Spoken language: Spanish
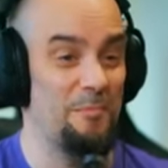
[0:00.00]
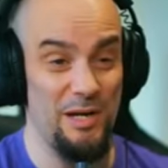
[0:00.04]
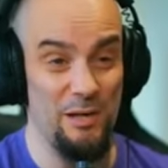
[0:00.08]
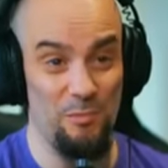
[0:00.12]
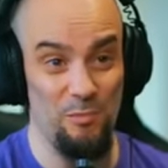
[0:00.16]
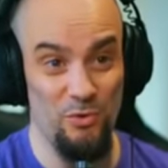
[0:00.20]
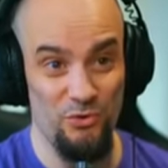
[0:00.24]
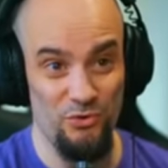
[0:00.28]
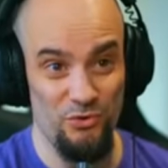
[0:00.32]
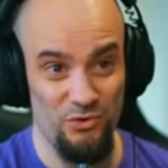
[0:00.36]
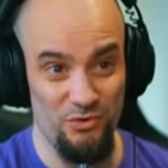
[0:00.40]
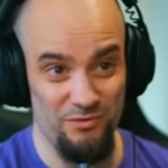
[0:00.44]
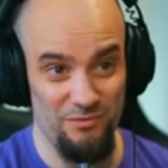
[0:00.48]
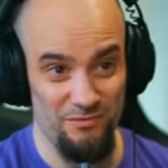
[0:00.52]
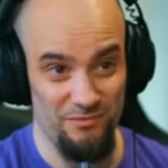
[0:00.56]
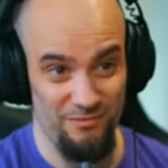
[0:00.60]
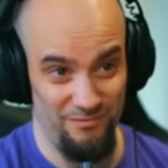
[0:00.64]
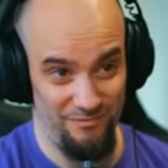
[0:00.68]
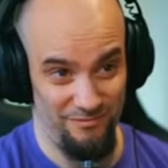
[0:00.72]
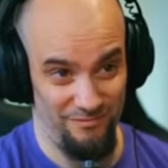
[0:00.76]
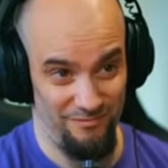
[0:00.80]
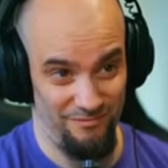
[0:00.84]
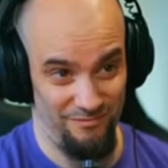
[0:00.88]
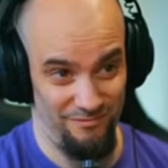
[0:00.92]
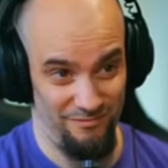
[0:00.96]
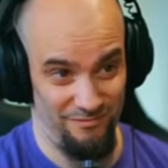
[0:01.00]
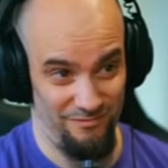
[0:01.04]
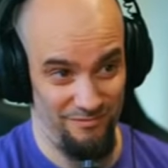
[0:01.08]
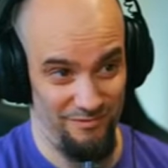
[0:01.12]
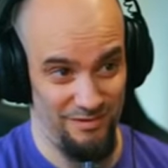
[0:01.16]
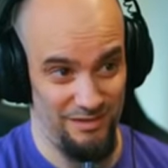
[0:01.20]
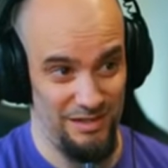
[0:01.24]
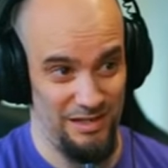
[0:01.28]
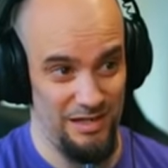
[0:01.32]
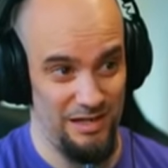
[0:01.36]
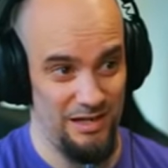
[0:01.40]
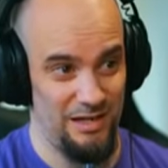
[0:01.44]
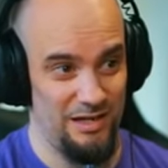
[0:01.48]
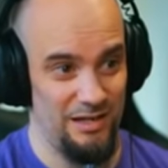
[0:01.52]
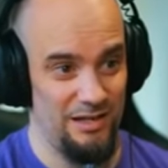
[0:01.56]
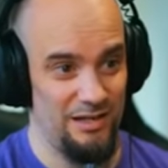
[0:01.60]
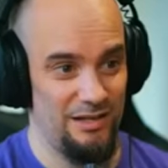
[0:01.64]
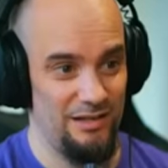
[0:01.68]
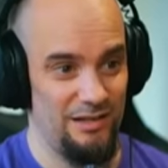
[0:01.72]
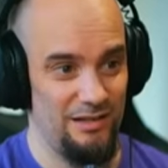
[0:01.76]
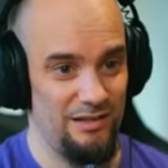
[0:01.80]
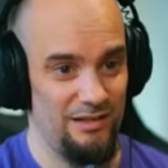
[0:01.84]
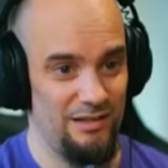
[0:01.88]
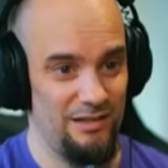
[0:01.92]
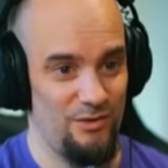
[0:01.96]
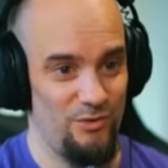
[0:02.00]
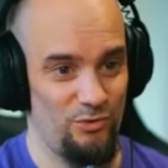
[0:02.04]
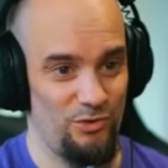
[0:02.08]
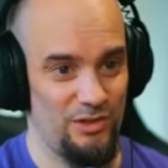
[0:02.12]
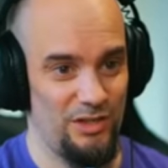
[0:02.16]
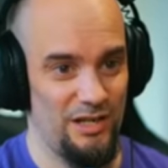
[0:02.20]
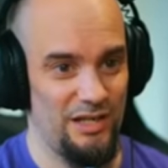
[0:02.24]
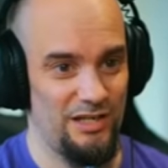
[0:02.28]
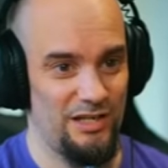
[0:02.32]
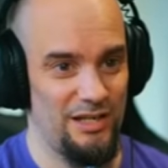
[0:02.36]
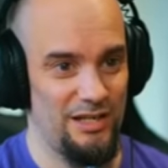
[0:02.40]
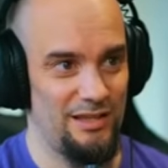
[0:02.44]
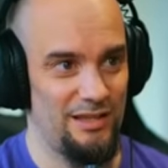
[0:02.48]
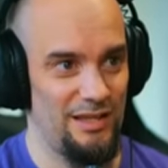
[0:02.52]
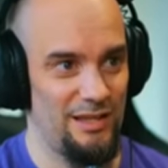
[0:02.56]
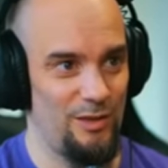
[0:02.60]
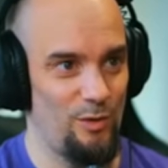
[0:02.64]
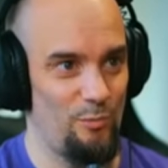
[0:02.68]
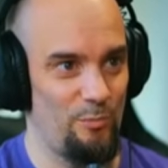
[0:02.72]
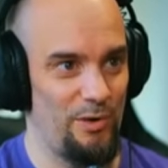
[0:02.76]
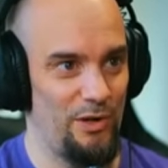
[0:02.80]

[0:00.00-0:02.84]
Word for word: primos. No tiene sentido,